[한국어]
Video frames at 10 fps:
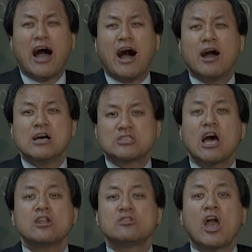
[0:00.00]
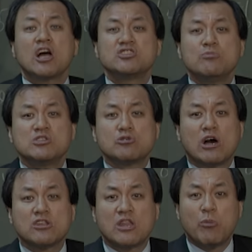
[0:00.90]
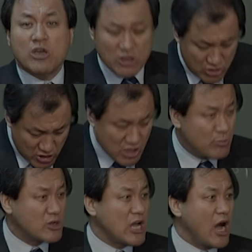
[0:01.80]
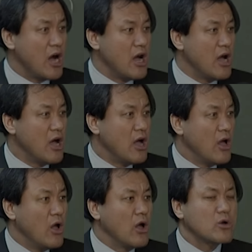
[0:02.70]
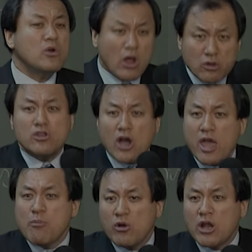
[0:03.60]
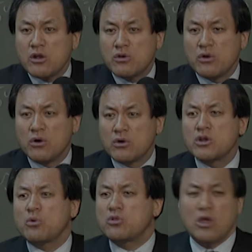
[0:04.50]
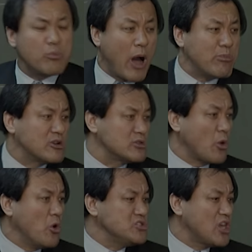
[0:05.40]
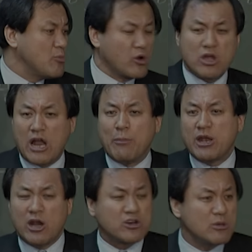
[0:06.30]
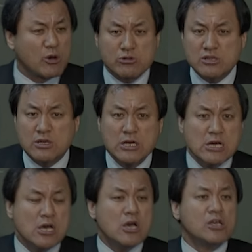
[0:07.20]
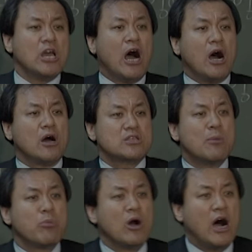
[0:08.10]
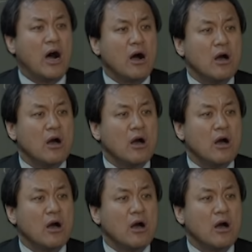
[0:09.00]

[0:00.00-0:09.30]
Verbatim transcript: 야 쌀은 내가 짊어지고 왔는데 먹기는 니들이 먹냐? 어? 그러하도 네가 해먹으라는 거예요. 그래서 어떻게 밥을 그때 언제 해먹어요? 라면 하나 그래 먹고는 야, 삼봉아,